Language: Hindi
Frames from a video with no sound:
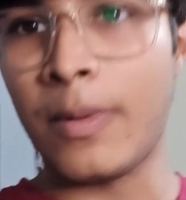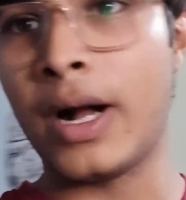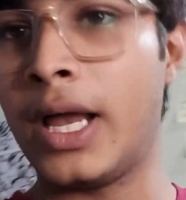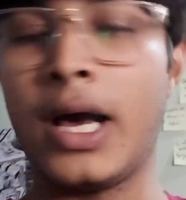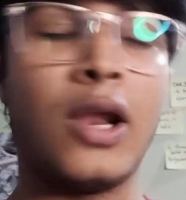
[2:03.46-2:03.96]

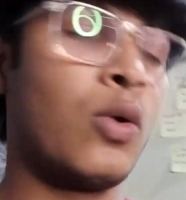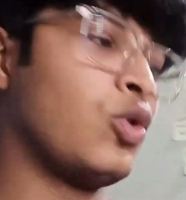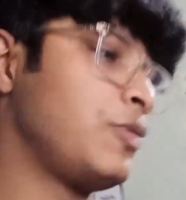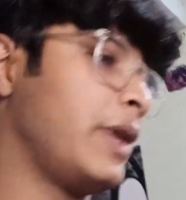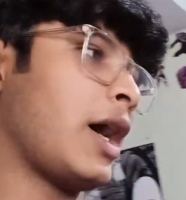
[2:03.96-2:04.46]
पंखा लगा लो
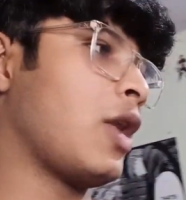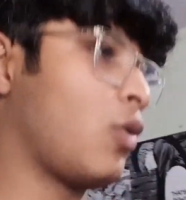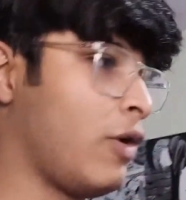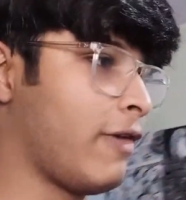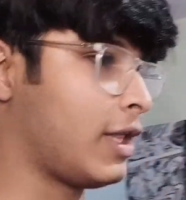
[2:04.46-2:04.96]
कुछ भी लगा लो
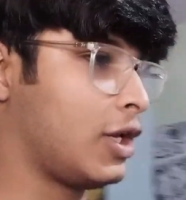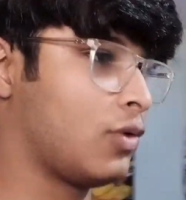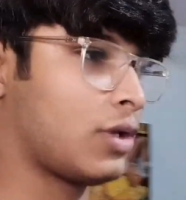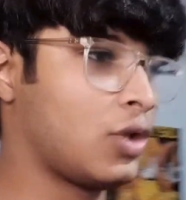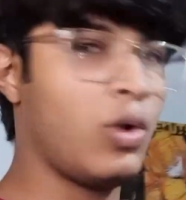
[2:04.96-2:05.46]
कोई फ़ायदा नहीं
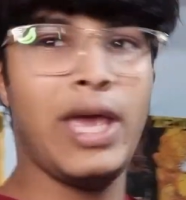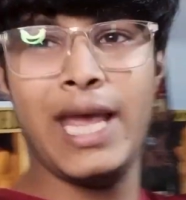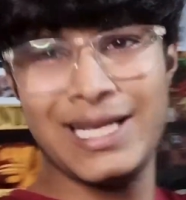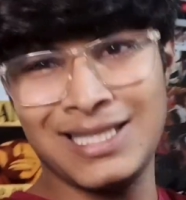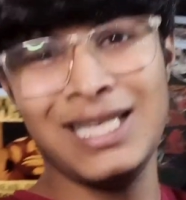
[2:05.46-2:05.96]
होता तो
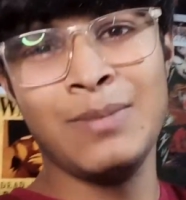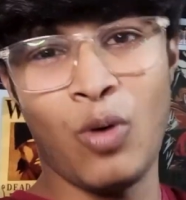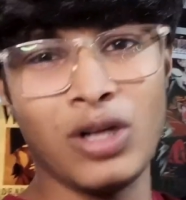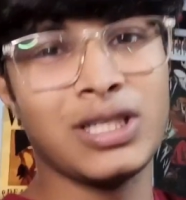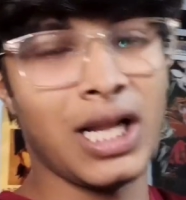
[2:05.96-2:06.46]
एसी की
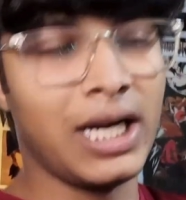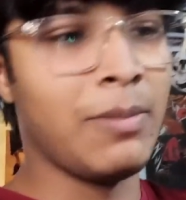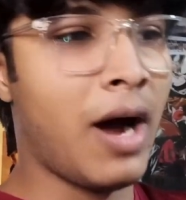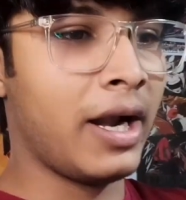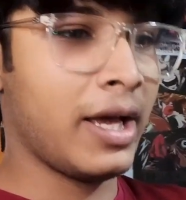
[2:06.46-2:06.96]
बहुत ज़्यादा
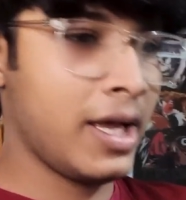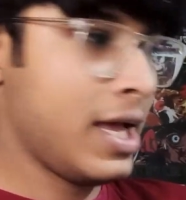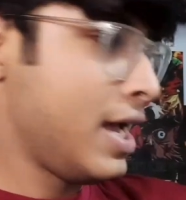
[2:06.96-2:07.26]
डिमांड है